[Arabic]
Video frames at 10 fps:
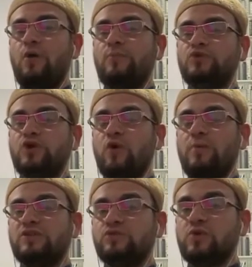
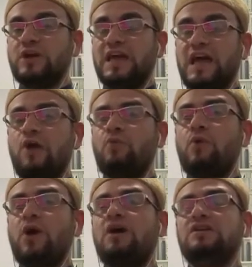ومداومه والحاح
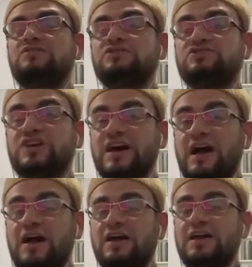وعقل رزاح